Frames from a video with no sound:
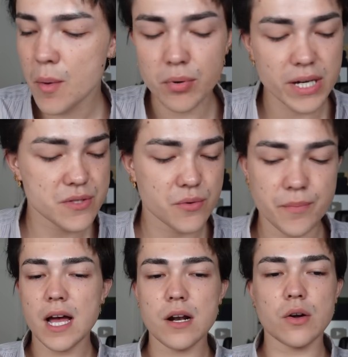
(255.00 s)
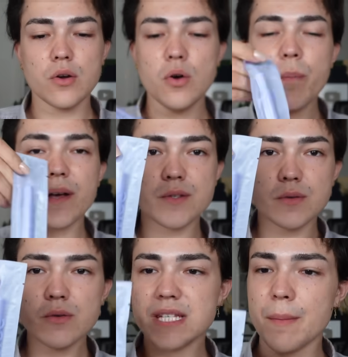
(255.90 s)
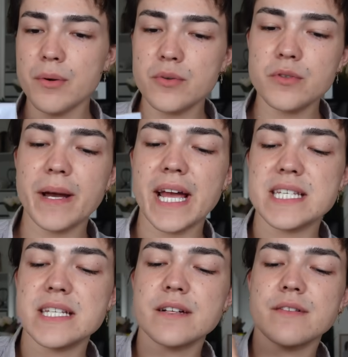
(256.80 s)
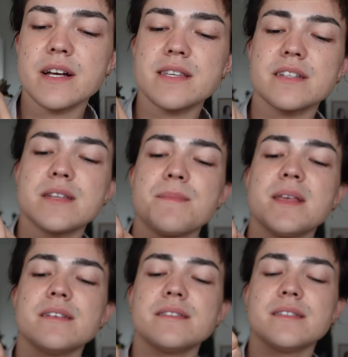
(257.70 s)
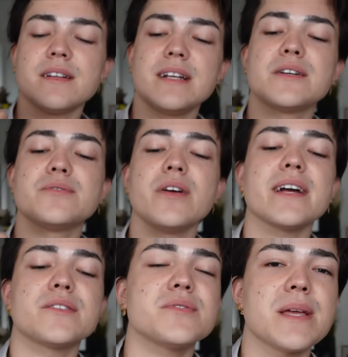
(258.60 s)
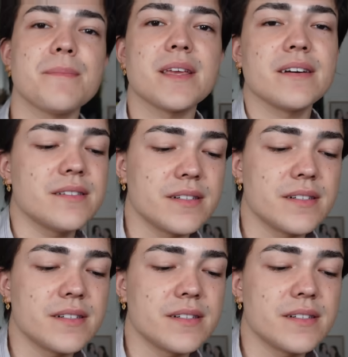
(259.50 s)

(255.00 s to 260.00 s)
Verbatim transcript: pour les yeux. Alors le pinceau, j'aime beaucoup le packaging en vrai ça j'aime bien. La couleur et tout j'aime bien.